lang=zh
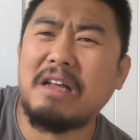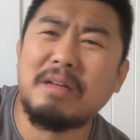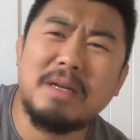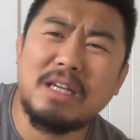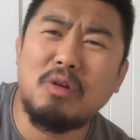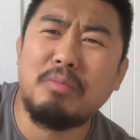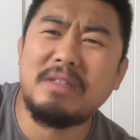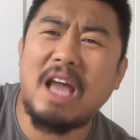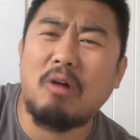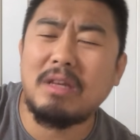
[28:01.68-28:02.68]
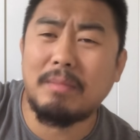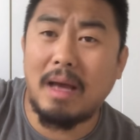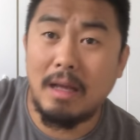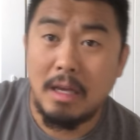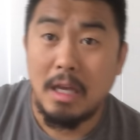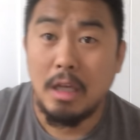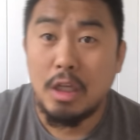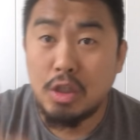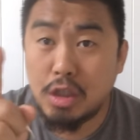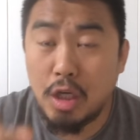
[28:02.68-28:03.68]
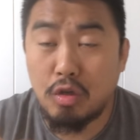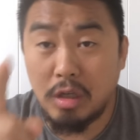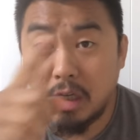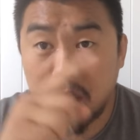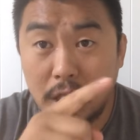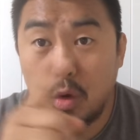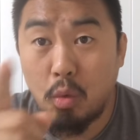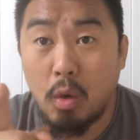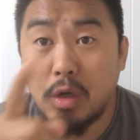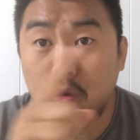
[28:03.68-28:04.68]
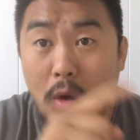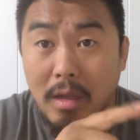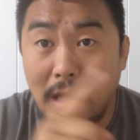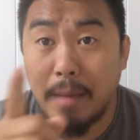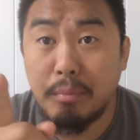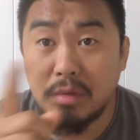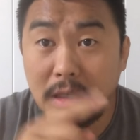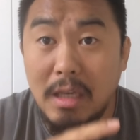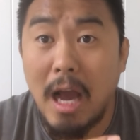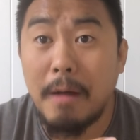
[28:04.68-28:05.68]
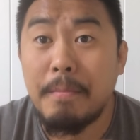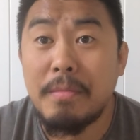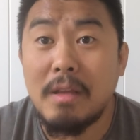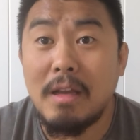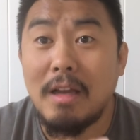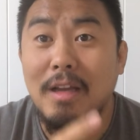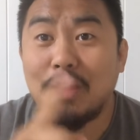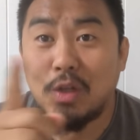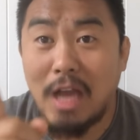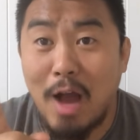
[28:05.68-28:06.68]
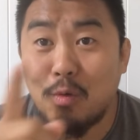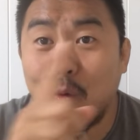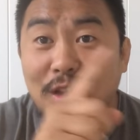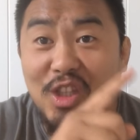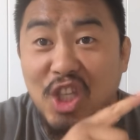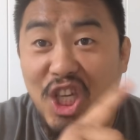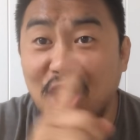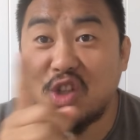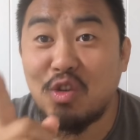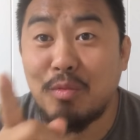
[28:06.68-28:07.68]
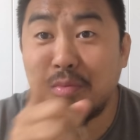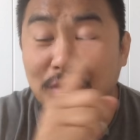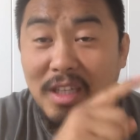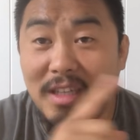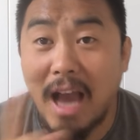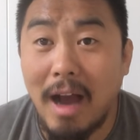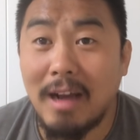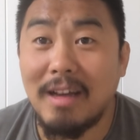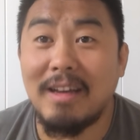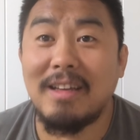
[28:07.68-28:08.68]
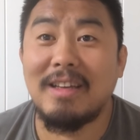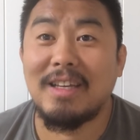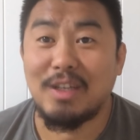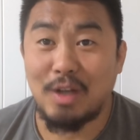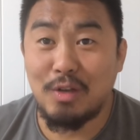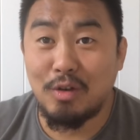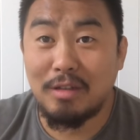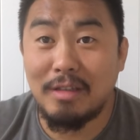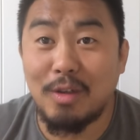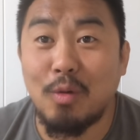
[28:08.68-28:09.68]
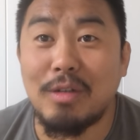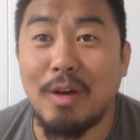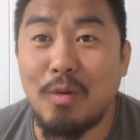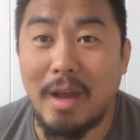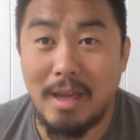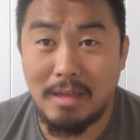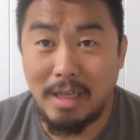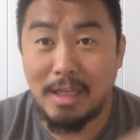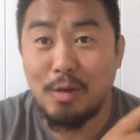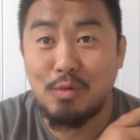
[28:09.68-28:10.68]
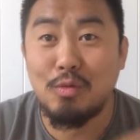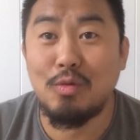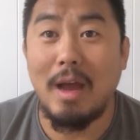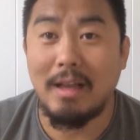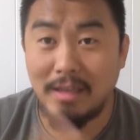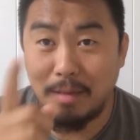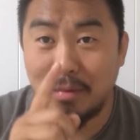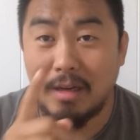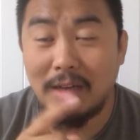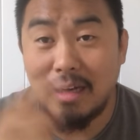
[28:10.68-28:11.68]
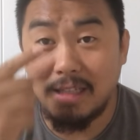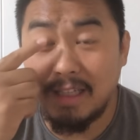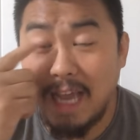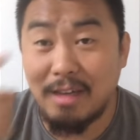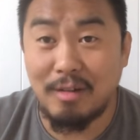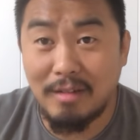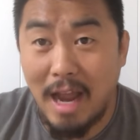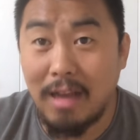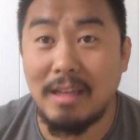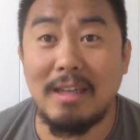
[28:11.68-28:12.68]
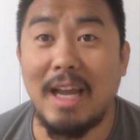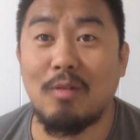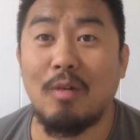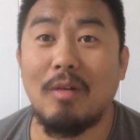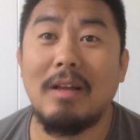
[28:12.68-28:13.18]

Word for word: 他妈谁都不鸟你们，这是一个生活状态不一样，两国的体制不一样，人家是自由社会，你这是猪圈，你不能让你的眼神看人家那种。”